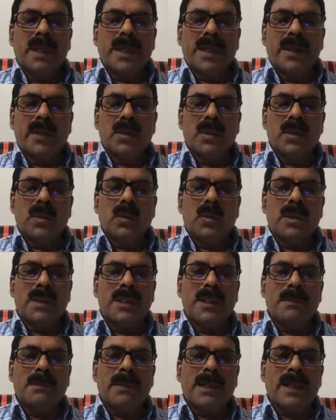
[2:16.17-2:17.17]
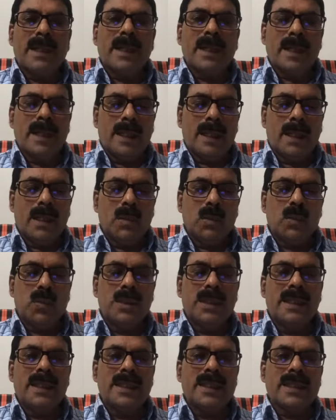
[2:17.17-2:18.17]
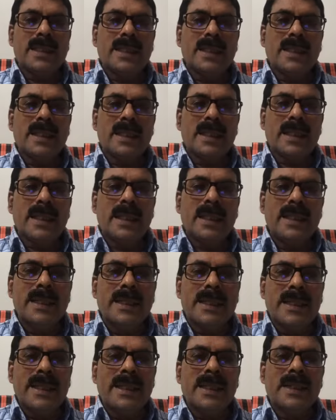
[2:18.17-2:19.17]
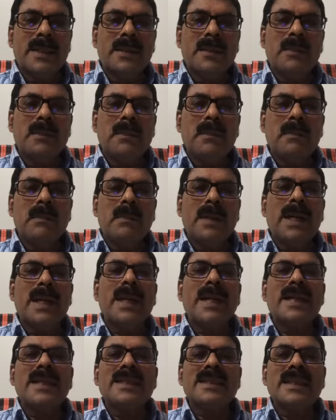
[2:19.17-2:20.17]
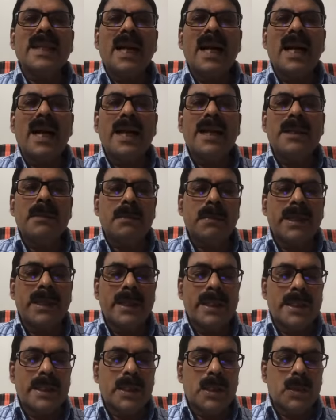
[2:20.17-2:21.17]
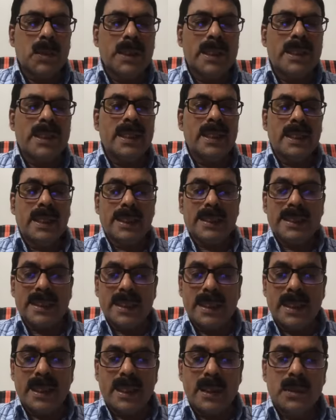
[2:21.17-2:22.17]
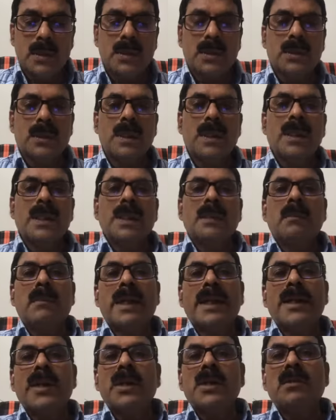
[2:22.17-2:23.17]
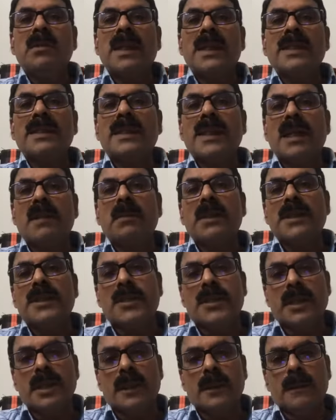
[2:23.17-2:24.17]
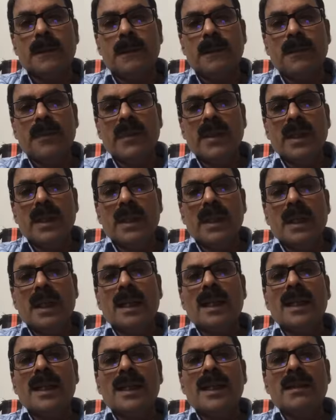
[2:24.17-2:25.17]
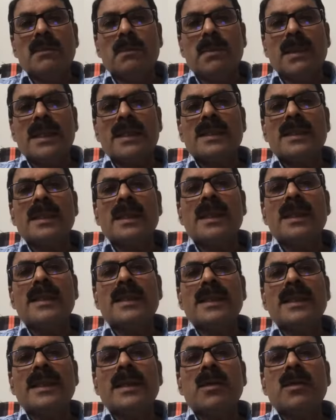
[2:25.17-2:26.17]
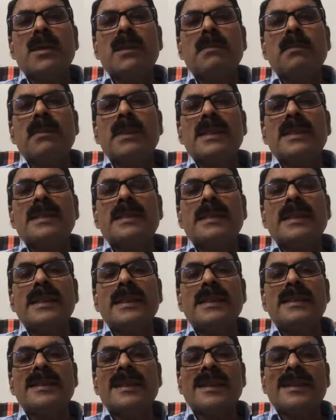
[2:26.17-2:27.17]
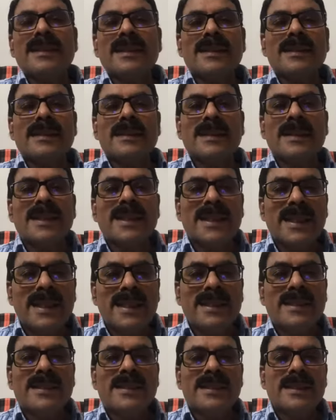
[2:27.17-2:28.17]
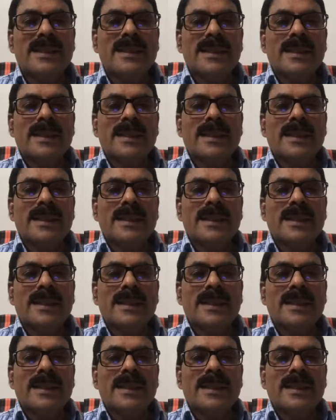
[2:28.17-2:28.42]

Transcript: మరియు వృత్తిపరంగా వృద్ధి చెందటానికి మనకి సహాయపడేటువంటి లక్షణాలు మరియు మన సామర్థ్యాలు అంటే పర్సనాలిటీ డెవలప్మెంట్ స్కిల్స్ ఆర్ ద స్కిల్స్